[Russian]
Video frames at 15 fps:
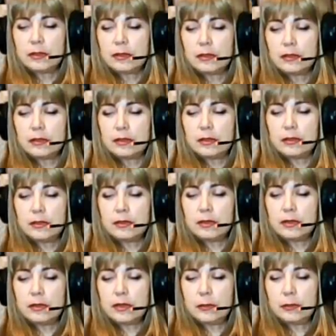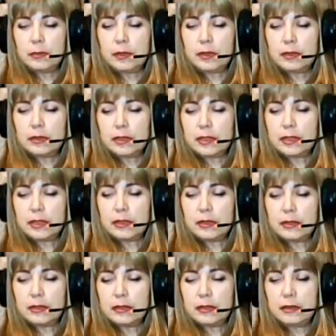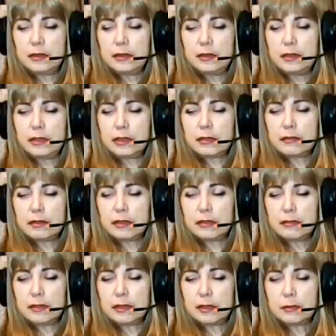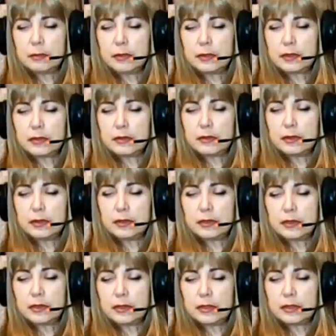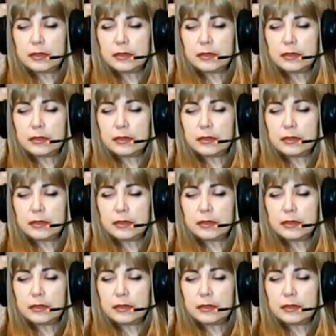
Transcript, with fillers: что это проекции, и есть квантовые компы, которые их держат.